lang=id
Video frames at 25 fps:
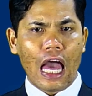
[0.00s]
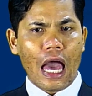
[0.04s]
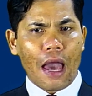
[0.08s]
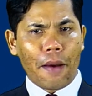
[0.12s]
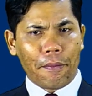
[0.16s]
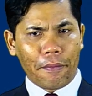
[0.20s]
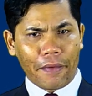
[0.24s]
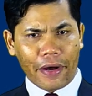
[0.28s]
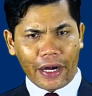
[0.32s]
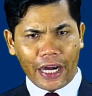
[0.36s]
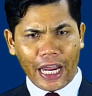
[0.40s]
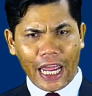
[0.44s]

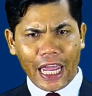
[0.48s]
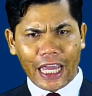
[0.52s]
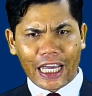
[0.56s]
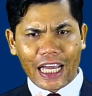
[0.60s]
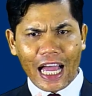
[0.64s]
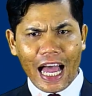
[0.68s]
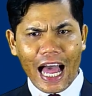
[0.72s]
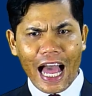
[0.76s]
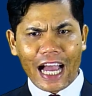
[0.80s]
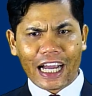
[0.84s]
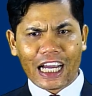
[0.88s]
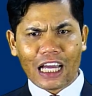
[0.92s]

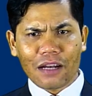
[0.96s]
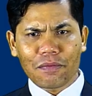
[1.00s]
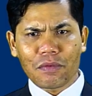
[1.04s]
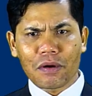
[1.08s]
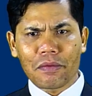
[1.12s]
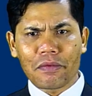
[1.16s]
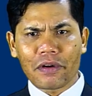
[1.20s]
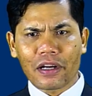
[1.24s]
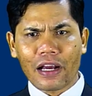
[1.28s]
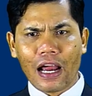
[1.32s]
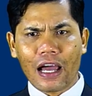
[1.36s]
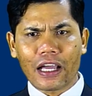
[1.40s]
Mereka akan
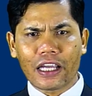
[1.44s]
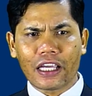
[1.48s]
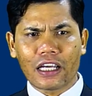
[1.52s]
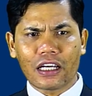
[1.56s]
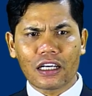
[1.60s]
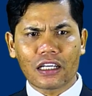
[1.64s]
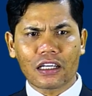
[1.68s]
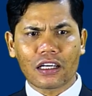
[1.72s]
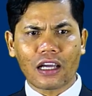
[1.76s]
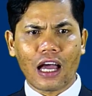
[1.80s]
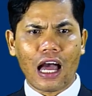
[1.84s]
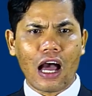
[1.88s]
memerangi
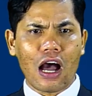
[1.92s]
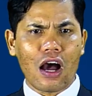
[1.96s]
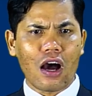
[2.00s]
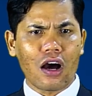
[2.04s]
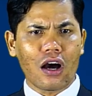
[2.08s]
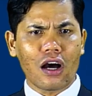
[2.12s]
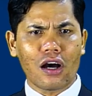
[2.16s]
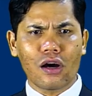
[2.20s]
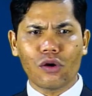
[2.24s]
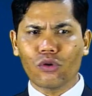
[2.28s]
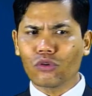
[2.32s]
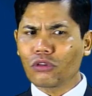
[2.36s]

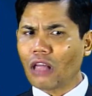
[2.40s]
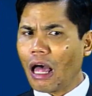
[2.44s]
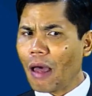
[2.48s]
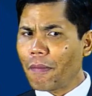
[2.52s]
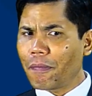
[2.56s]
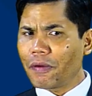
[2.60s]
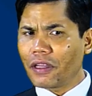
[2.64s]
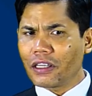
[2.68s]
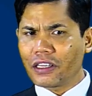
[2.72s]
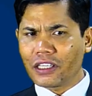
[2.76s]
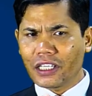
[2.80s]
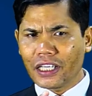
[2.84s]
engkau,
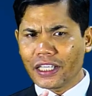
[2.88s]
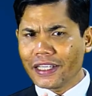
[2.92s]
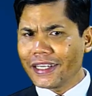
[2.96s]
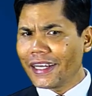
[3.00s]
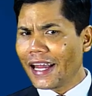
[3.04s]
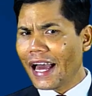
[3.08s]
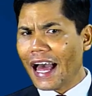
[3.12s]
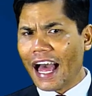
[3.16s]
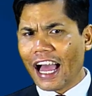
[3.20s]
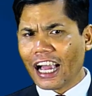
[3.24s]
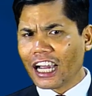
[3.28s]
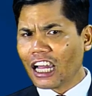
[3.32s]
tapi
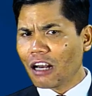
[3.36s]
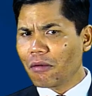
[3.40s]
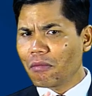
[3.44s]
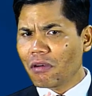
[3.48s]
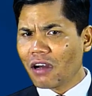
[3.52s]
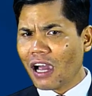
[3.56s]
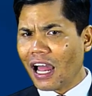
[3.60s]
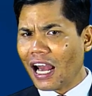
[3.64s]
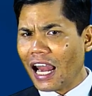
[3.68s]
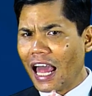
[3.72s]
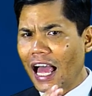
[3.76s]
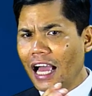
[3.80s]
tidak akan
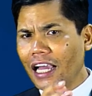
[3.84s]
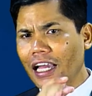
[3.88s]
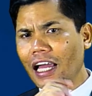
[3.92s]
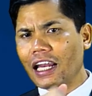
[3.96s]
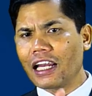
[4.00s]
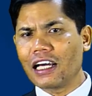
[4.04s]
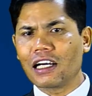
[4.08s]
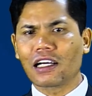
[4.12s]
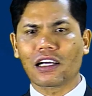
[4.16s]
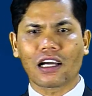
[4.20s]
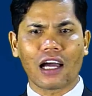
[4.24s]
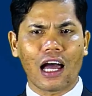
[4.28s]
mengalahkan
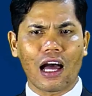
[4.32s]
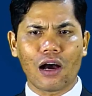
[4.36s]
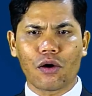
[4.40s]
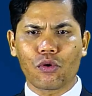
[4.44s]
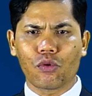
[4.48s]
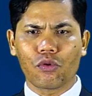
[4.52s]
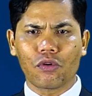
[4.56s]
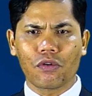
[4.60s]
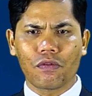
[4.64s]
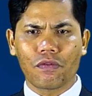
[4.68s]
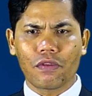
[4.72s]
engkau,